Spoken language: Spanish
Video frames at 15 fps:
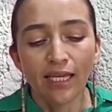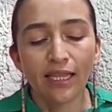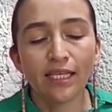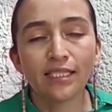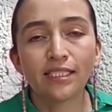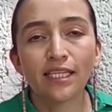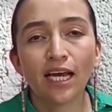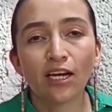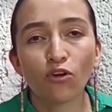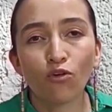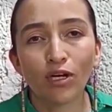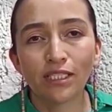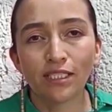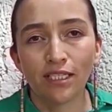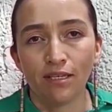y dice
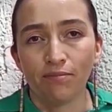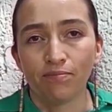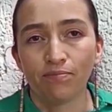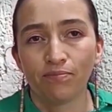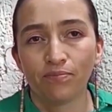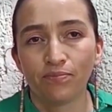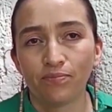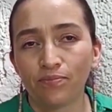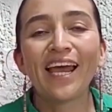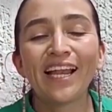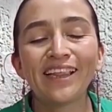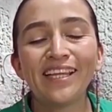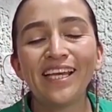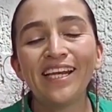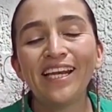algo así,
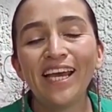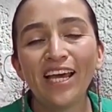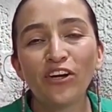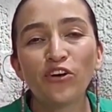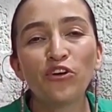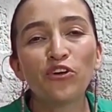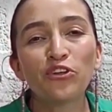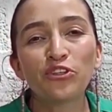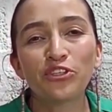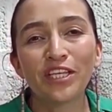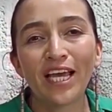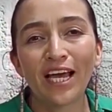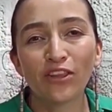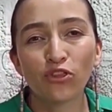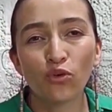que el dinero no
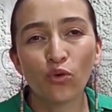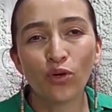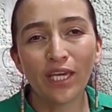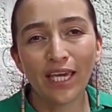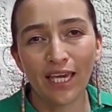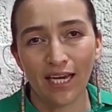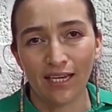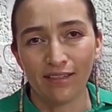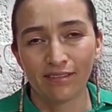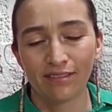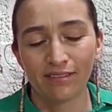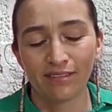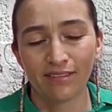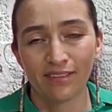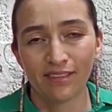sea tu guía.